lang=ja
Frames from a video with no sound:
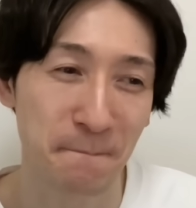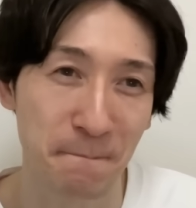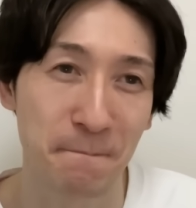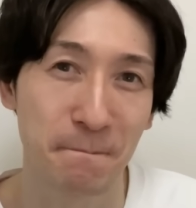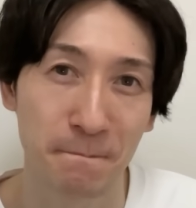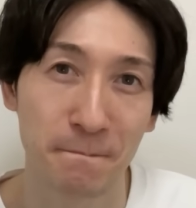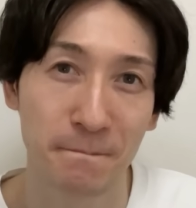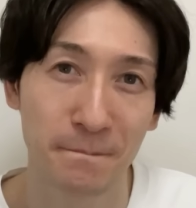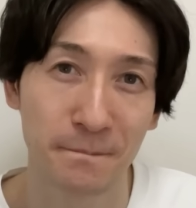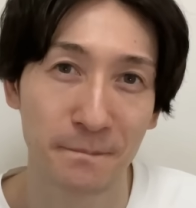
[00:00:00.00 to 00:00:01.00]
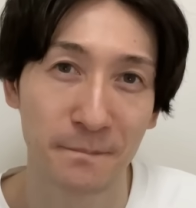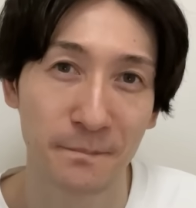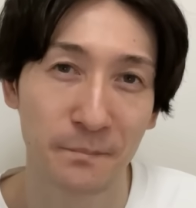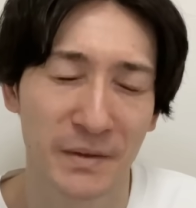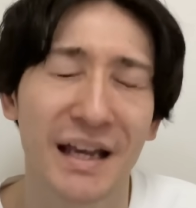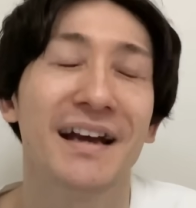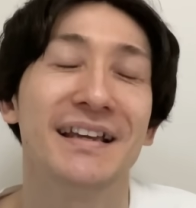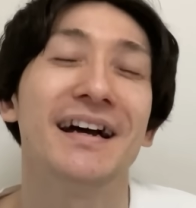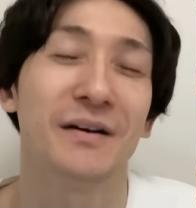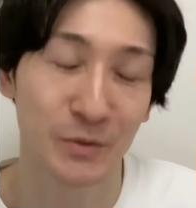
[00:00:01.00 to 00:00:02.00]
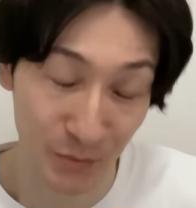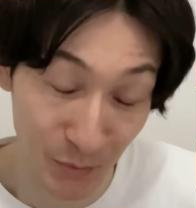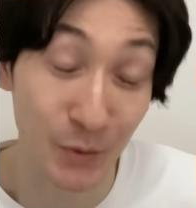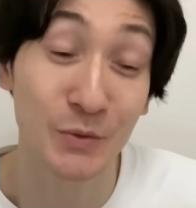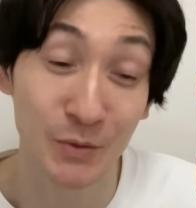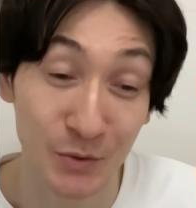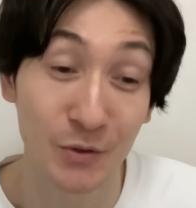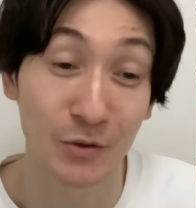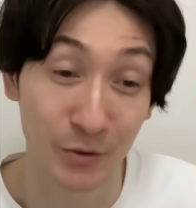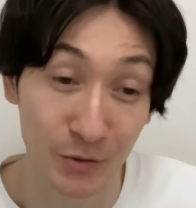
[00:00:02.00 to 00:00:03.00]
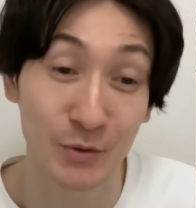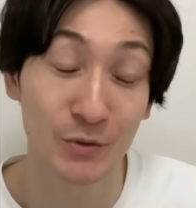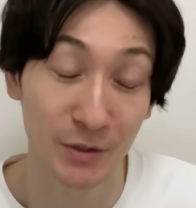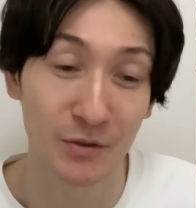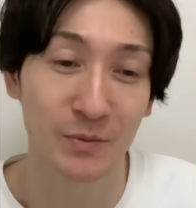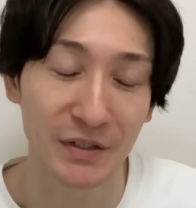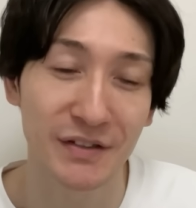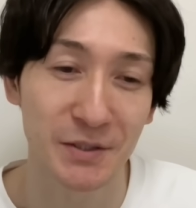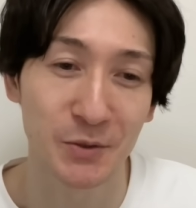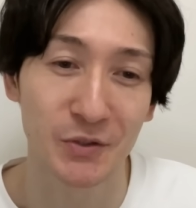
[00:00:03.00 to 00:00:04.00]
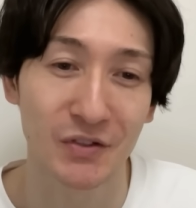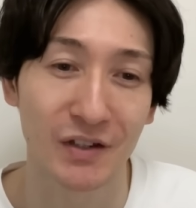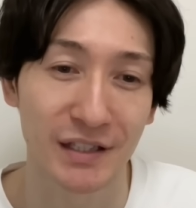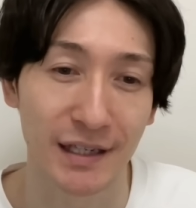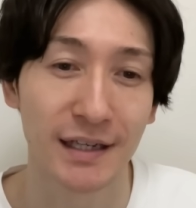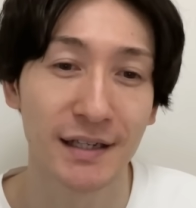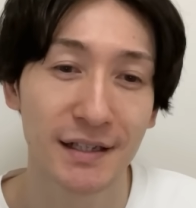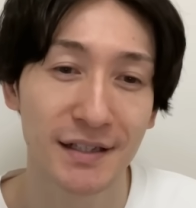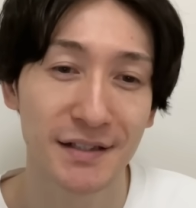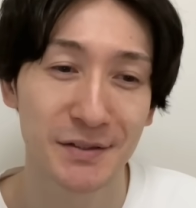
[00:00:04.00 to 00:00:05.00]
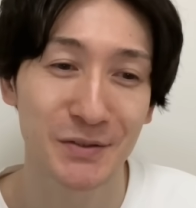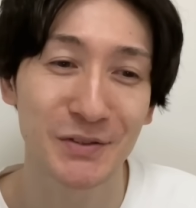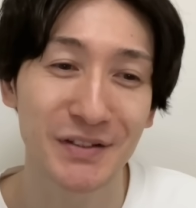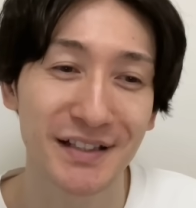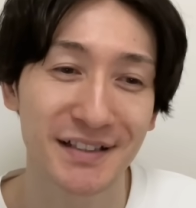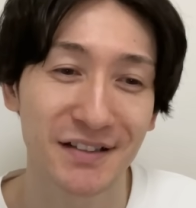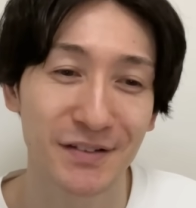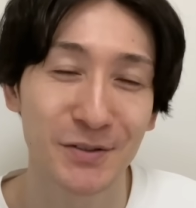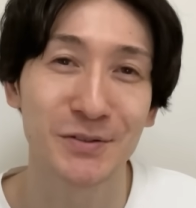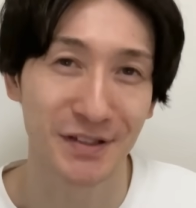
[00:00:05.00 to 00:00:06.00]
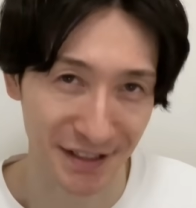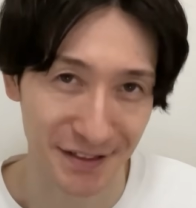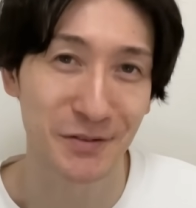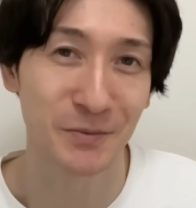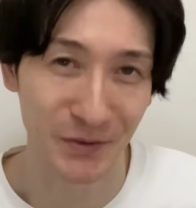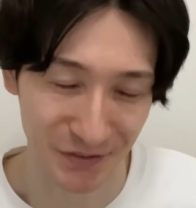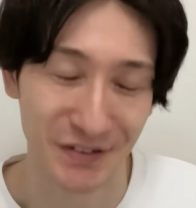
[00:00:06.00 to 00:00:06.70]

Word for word: うん、いや、いや、ほんと、ほんとそう、ほんとそうだと思う。いくら上司とはいえ、そういう言い方は良くないと思う。